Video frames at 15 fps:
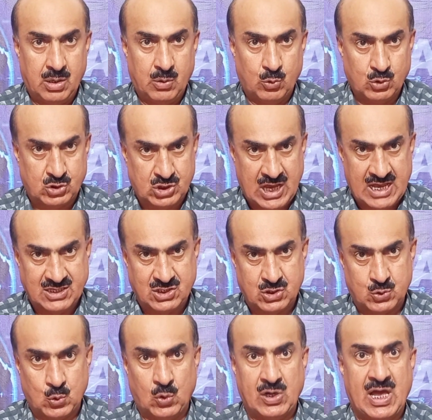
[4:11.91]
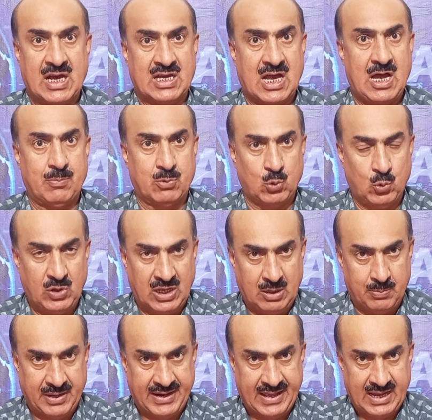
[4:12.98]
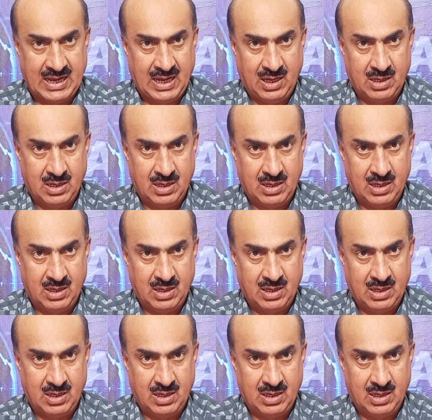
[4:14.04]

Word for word: उस साजिश को नाकाम क्यों नहीं बनाया